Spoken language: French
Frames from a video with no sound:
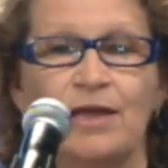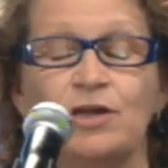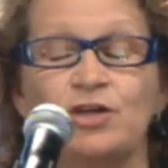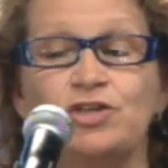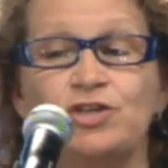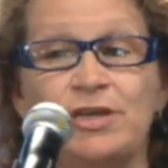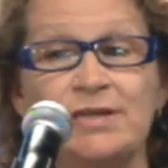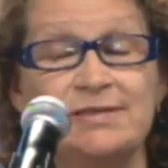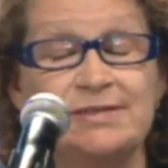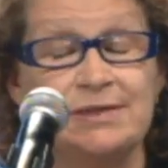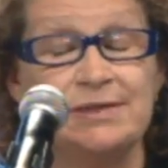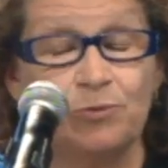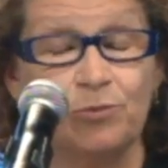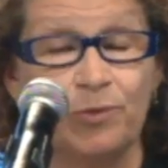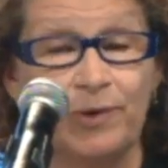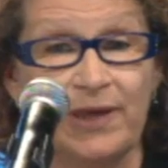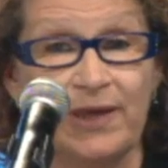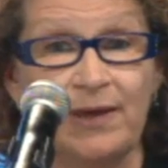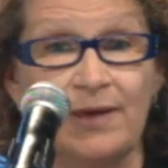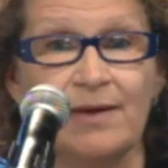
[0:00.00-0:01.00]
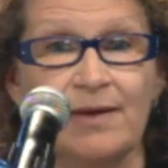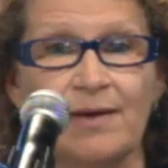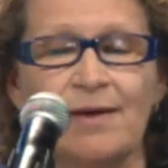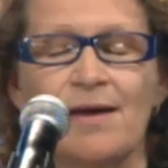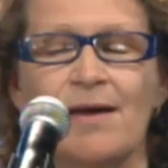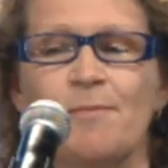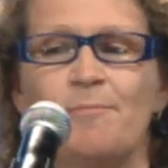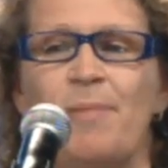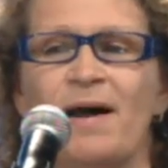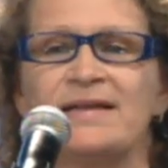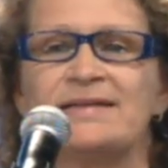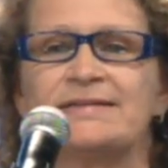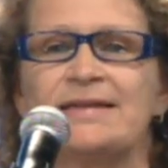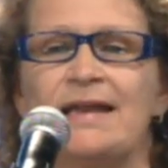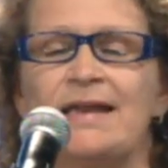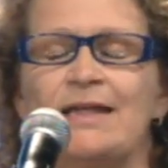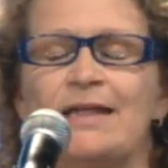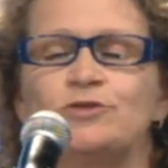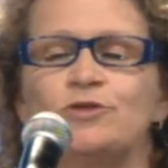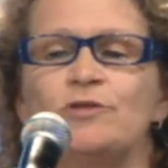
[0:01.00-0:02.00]
J'ai dit oui parce
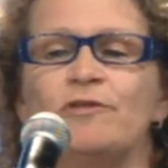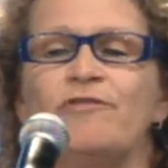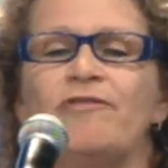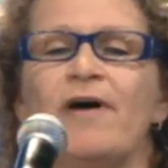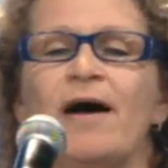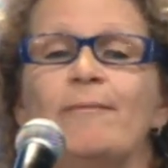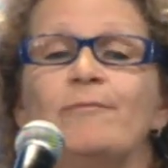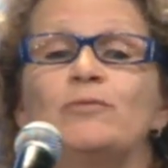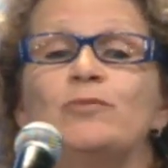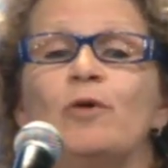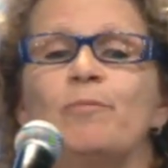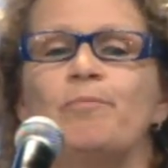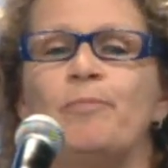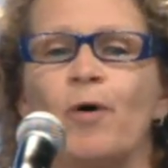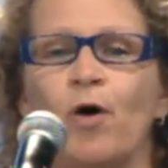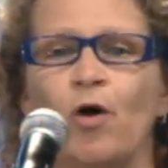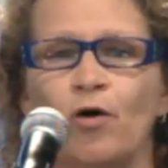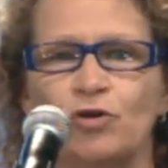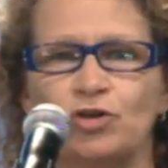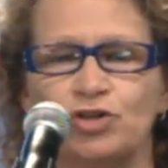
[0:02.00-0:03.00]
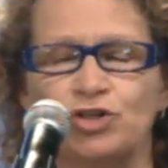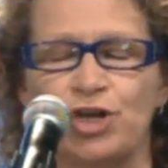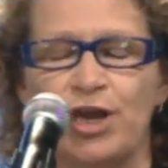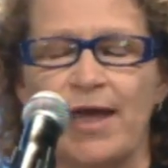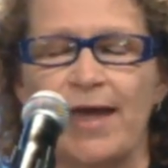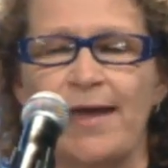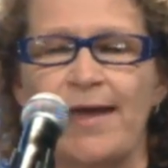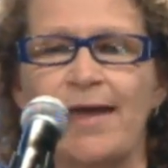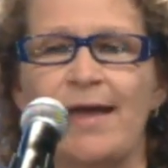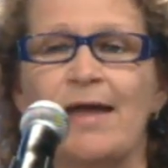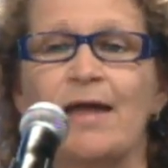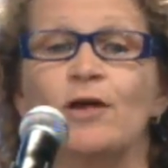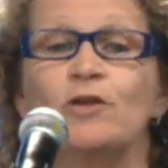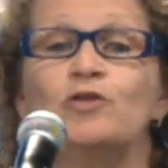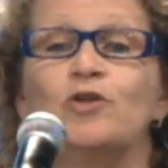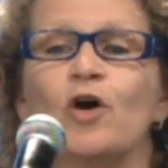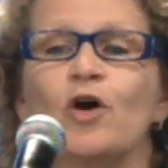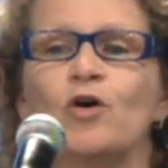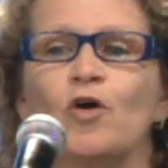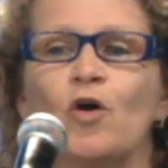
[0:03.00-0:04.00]
qu'elle est une femme de projet,
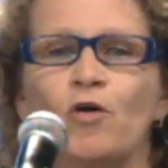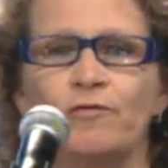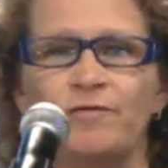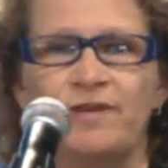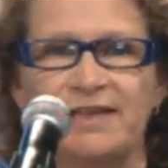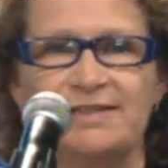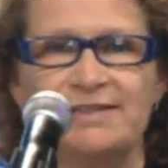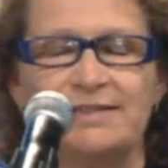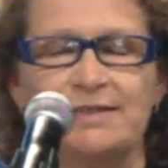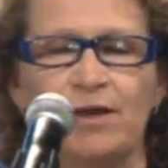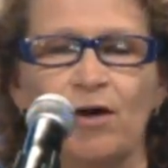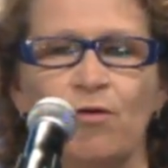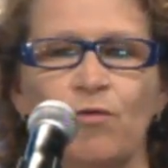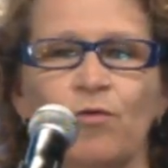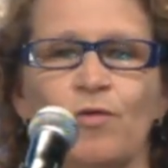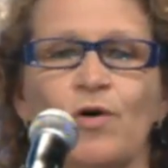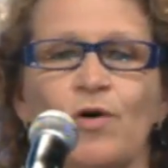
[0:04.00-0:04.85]
de conviction,